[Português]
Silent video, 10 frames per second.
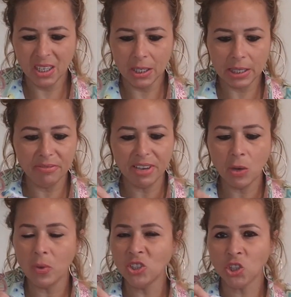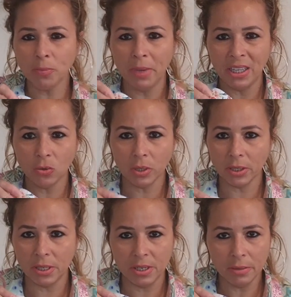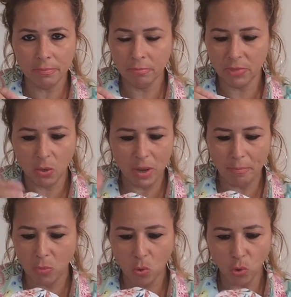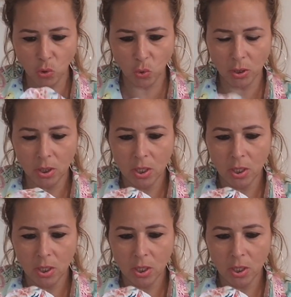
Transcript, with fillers: que vem um enchimento aqui, não é bojo.